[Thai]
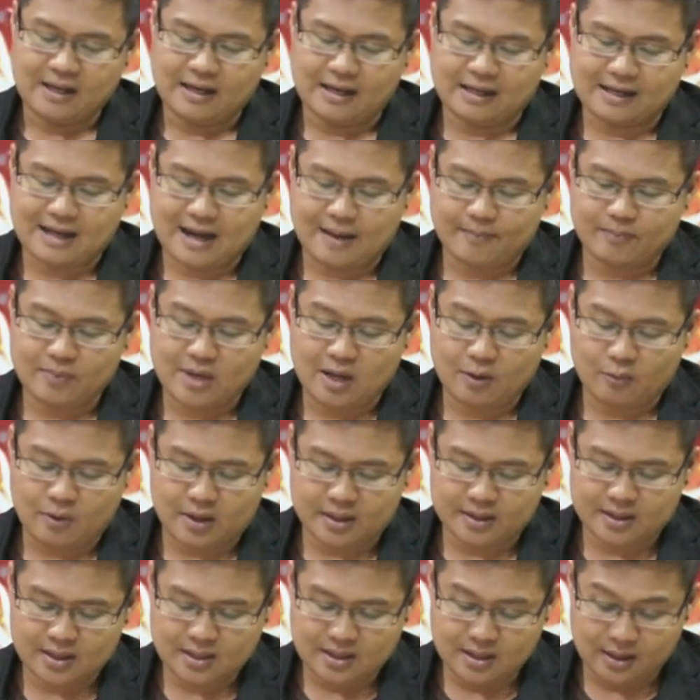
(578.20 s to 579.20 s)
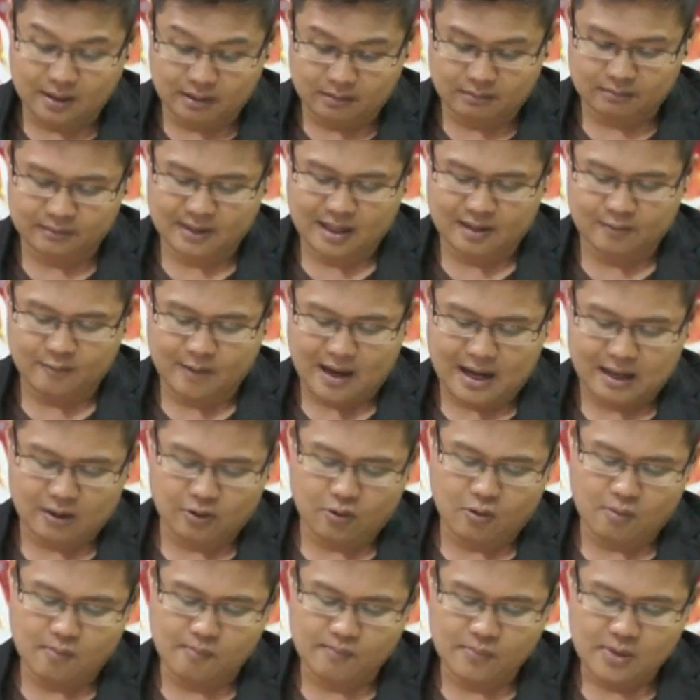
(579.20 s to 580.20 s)
นะครับ ในวันที่1ธันวา
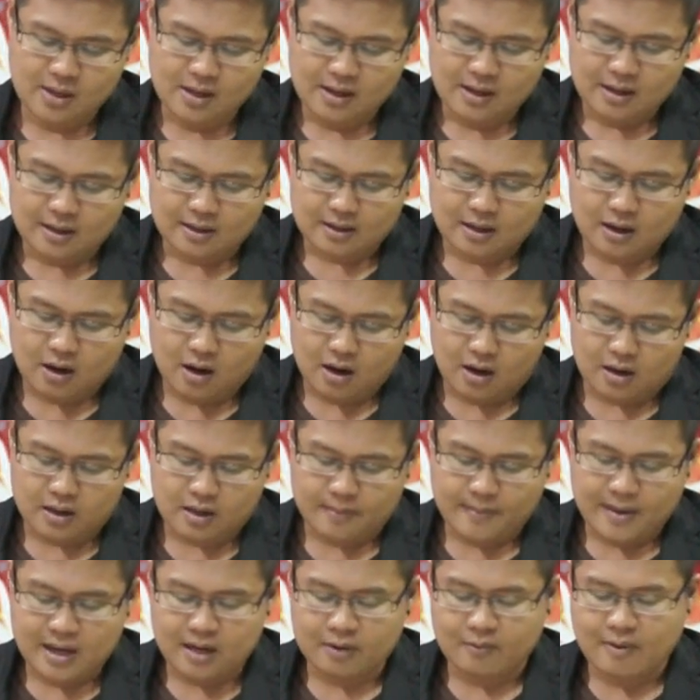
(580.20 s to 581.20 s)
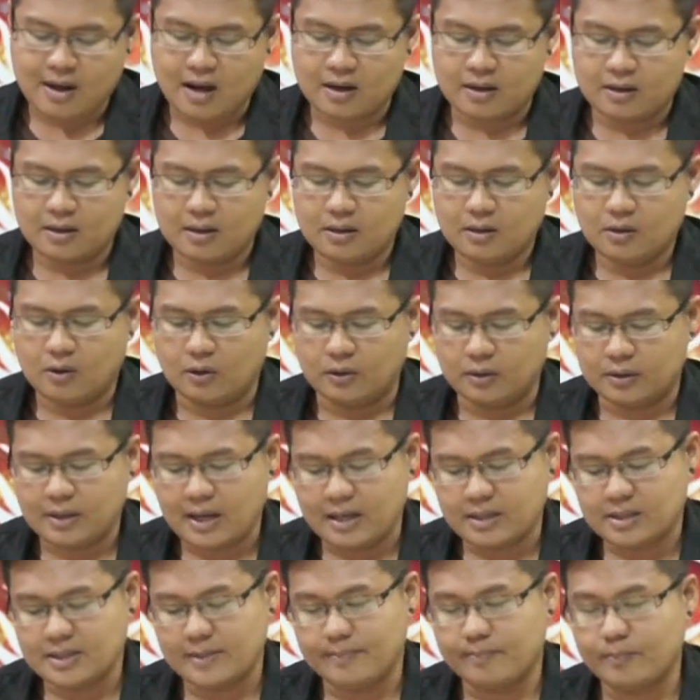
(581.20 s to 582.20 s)
คม ก็ระมัดระวังเรื่องของ
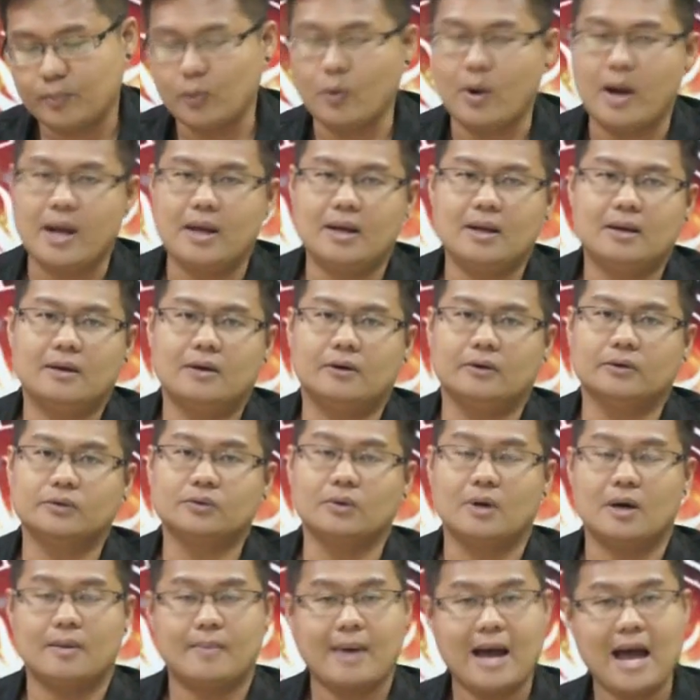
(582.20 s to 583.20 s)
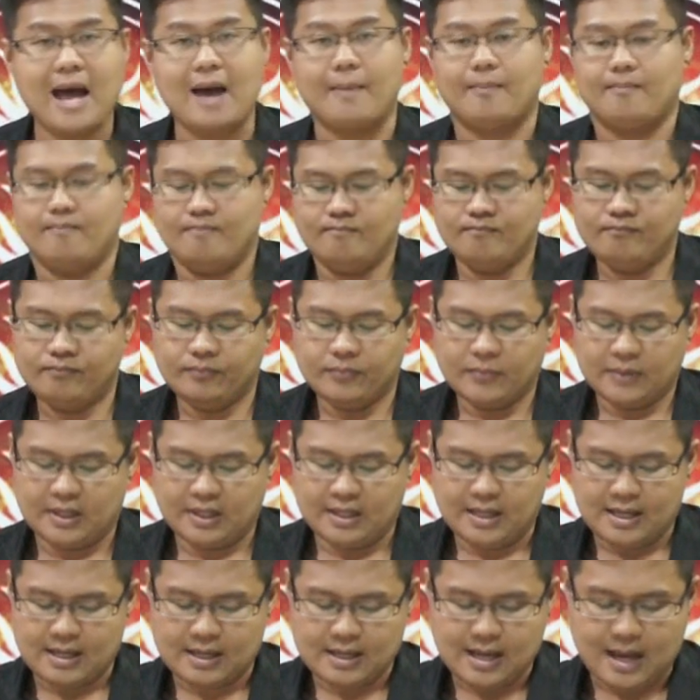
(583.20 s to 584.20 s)
การเจ็บป่วยเรื่องของสุขภาพ
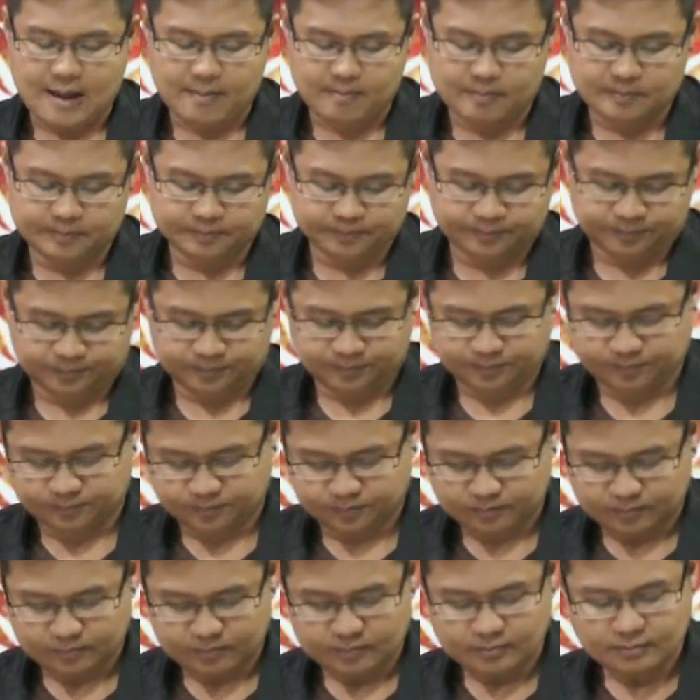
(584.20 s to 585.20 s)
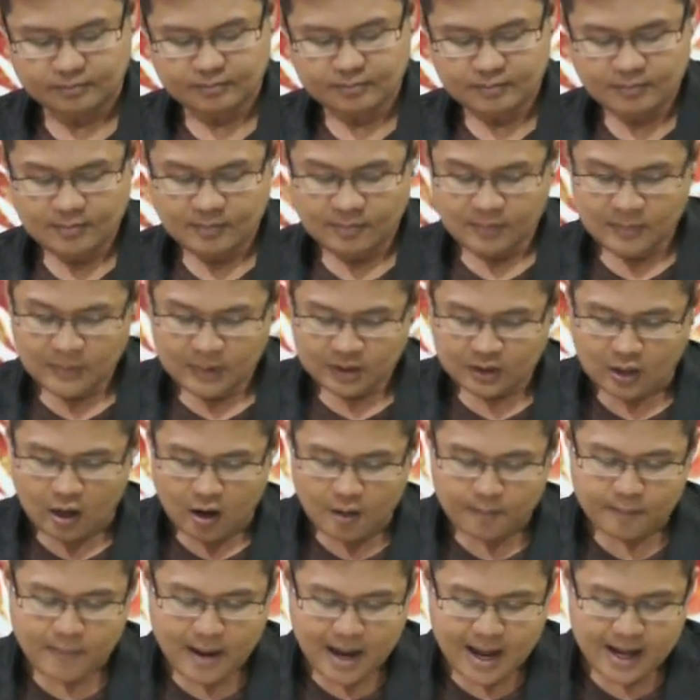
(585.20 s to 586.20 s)
นะครับ
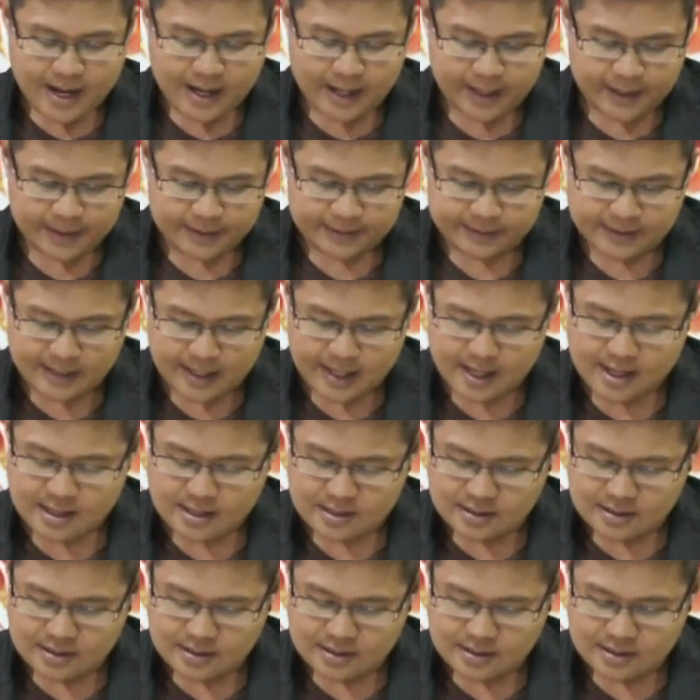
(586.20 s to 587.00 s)
ต่อไปนะ